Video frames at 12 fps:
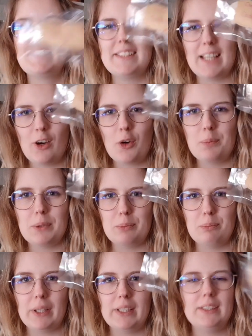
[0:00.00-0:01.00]
der
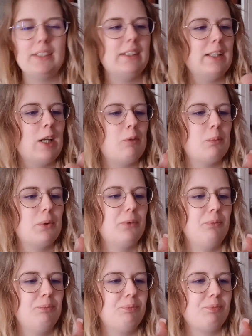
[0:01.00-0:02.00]
hoppelt bald in die Lampe.
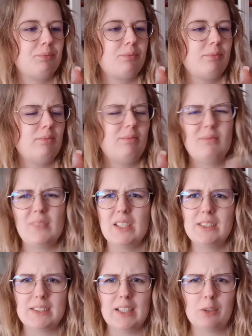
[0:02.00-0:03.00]

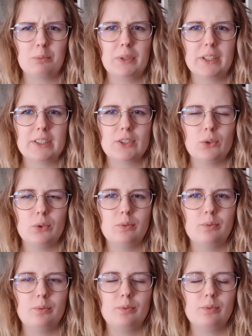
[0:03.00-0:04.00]
Sagt man das so?
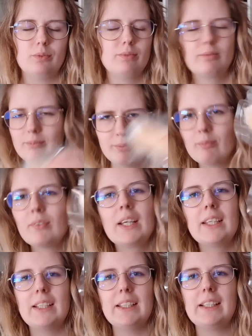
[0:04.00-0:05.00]

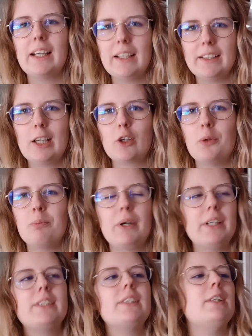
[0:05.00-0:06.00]
Egal, der kommt
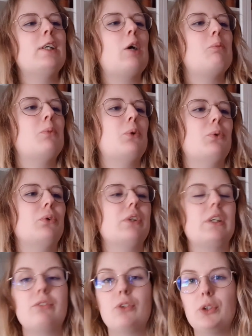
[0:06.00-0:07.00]
bald in die Lampe und
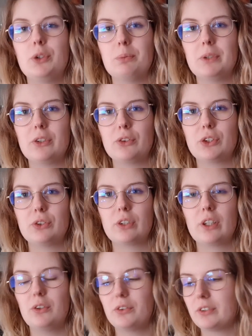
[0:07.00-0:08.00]
da freue ich mich auch schon
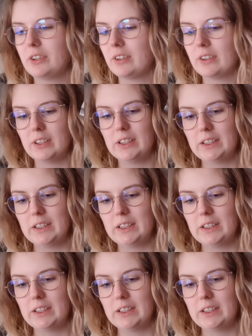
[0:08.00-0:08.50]
drauf. Äh,